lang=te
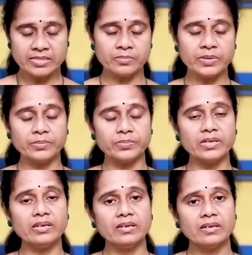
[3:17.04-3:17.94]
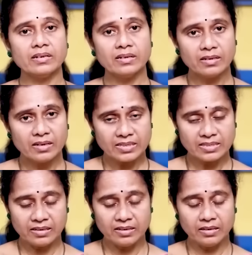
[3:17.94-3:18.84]
డిస్టర్బ్ అయిపోయి
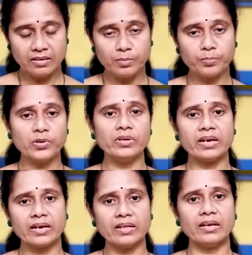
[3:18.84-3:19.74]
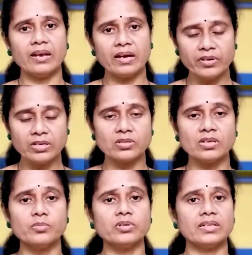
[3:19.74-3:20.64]
అసలు ఎప్పుడు ఎక్కడ ఎలా
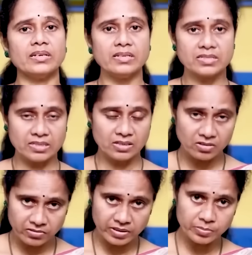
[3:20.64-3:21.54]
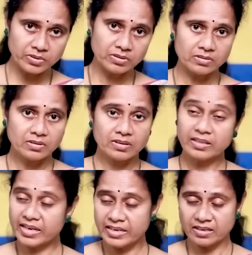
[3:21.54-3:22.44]
వెళ్తున్నామో తెలియని స్టేజ్లోకి వెళ్ళిపోతాం
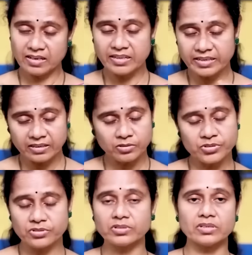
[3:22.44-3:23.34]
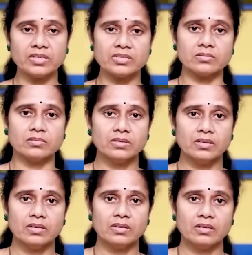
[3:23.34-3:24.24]
దానికి నా దగ్గరికి వచ్చిన ఒక కేసు
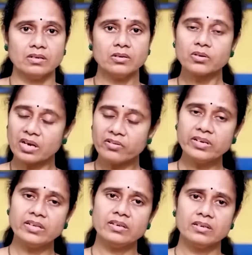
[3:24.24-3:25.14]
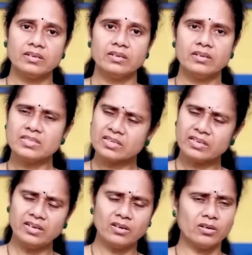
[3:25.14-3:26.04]
ఒక ఆవిడ
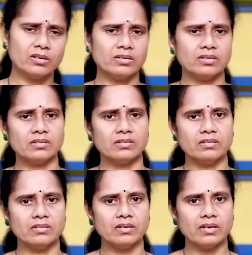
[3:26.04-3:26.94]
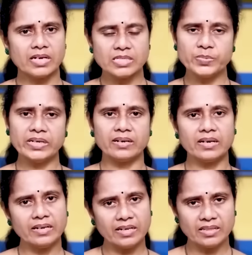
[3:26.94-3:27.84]
నిజంగా ఇంట్లో హస్బెండ్
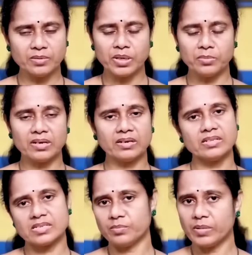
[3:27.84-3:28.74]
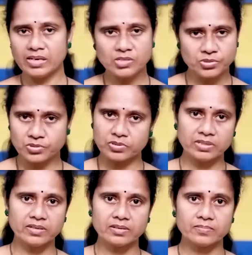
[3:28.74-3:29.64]
కానీ అత్త మామలు కానీ చాలా బాగా
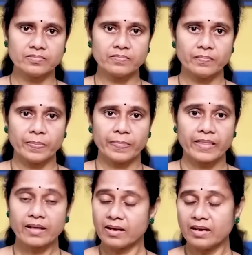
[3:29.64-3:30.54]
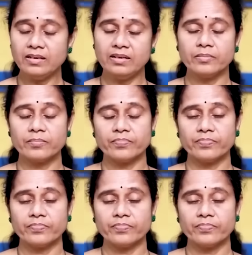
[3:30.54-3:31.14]
చూసుకునేవారు కానీ